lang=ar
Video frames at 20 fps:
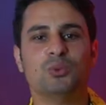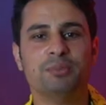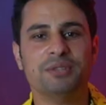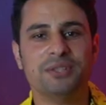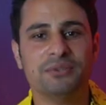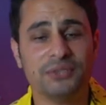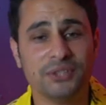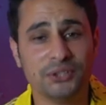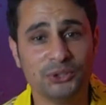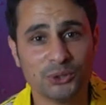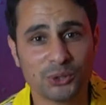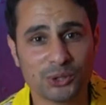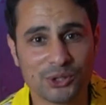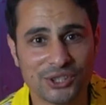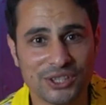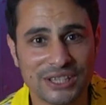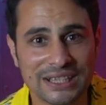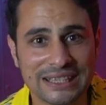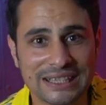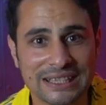بفيديو
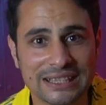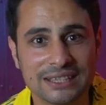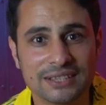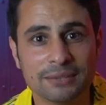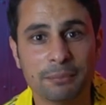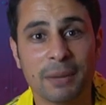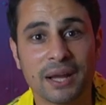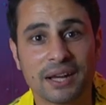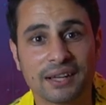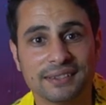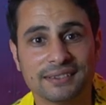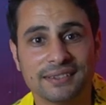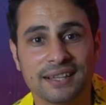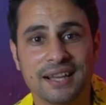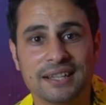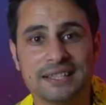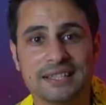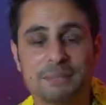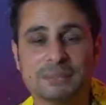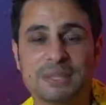جديد مرة ثانية